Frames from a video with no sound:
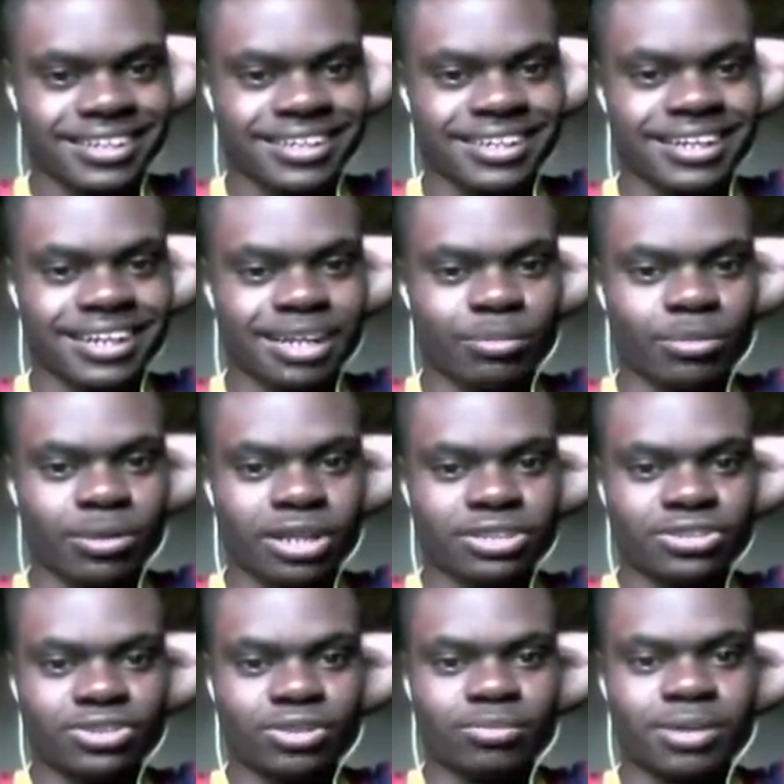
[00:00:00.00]
Caraca, bola
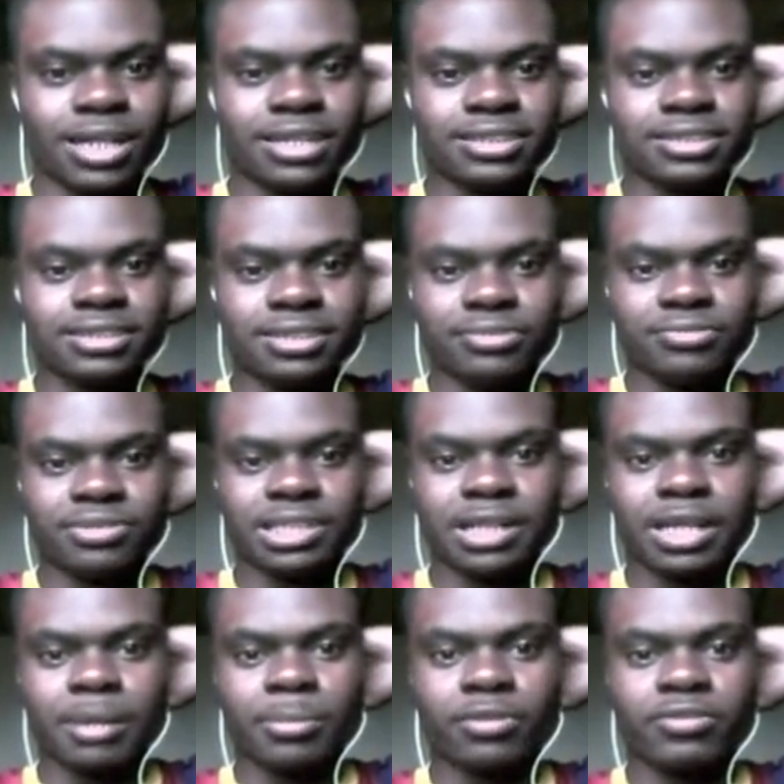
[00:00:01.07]
sobrada assim, filho.
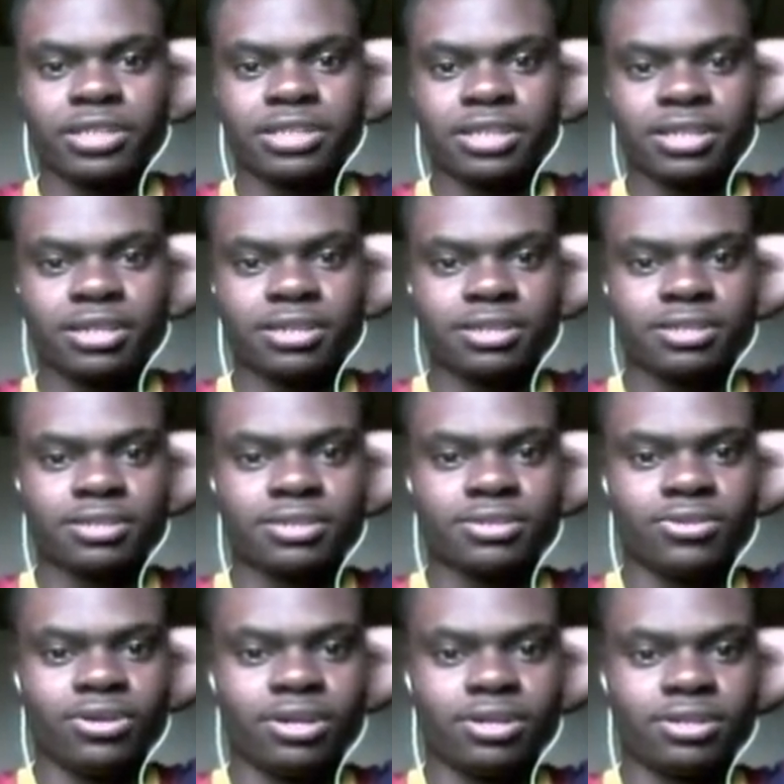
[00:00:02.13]
Tem que aproveitar.
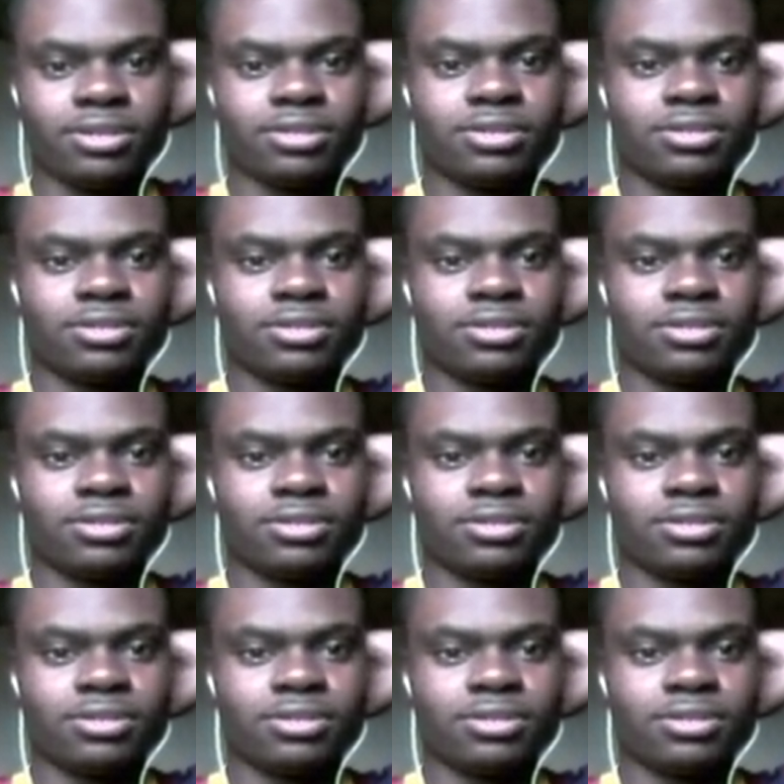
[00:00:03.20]
Ó.